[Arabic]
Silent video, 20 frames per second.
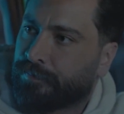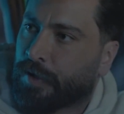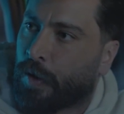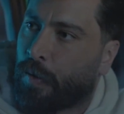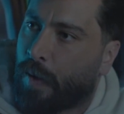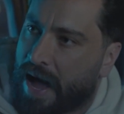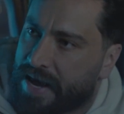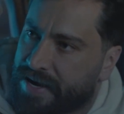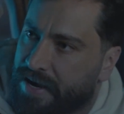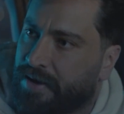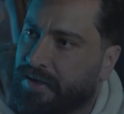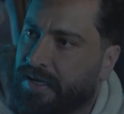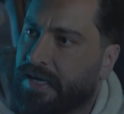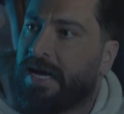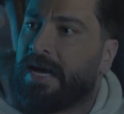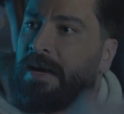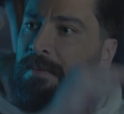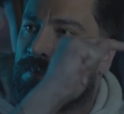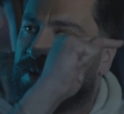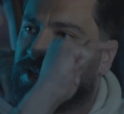وانا
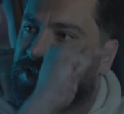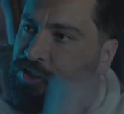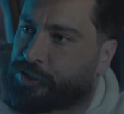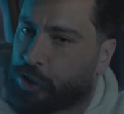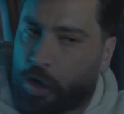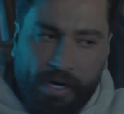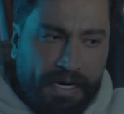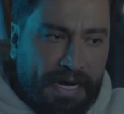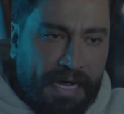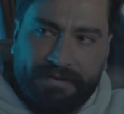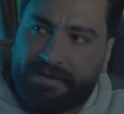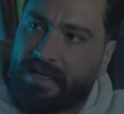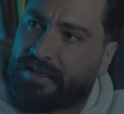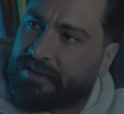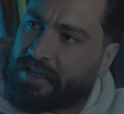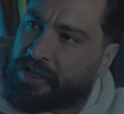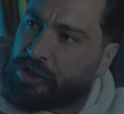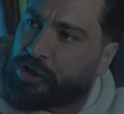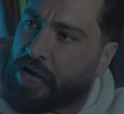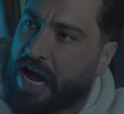بالزور لا
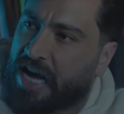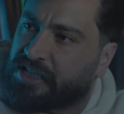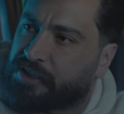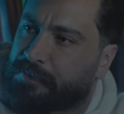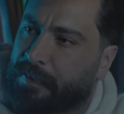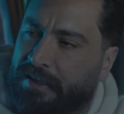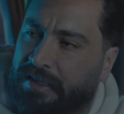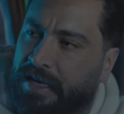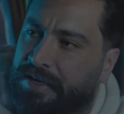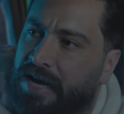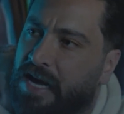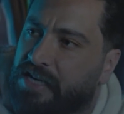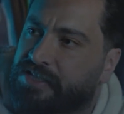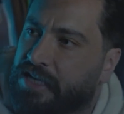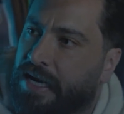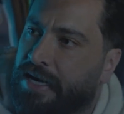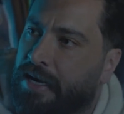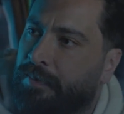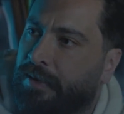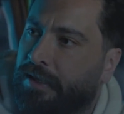قدرت ارجع اثبت للناس
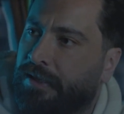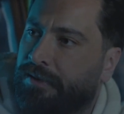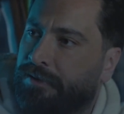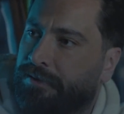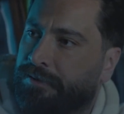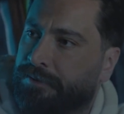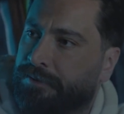انا مين